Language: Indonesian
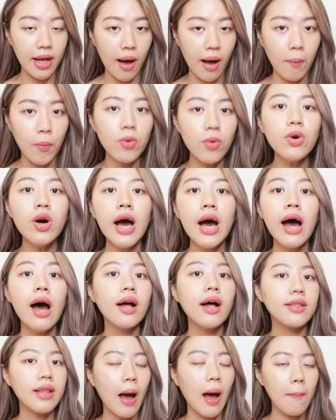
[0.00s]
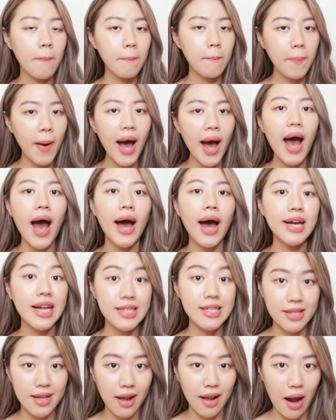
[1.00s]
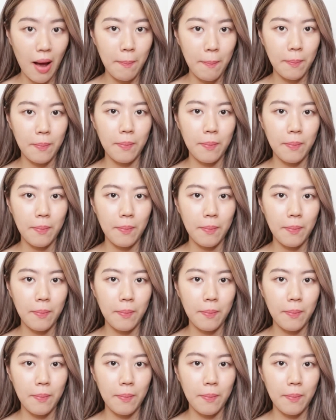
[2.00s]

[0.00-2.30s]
kamu tanpa ada scrub.